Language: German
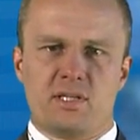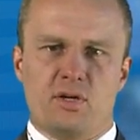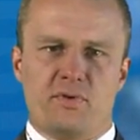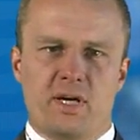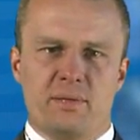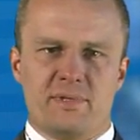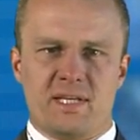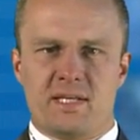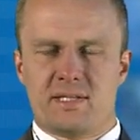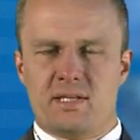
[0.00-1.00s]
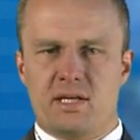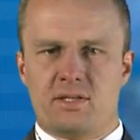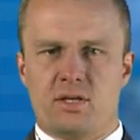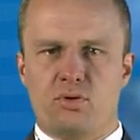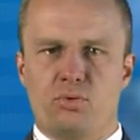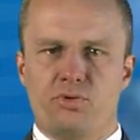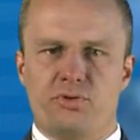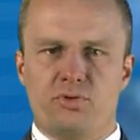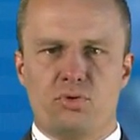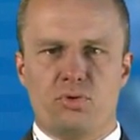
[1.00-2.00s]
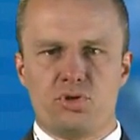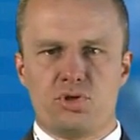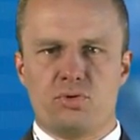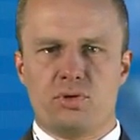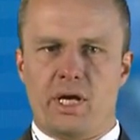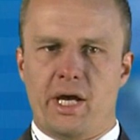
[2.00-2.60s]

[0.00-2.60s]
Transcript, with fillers: sich auf einem 16 Hektar großen Grundstück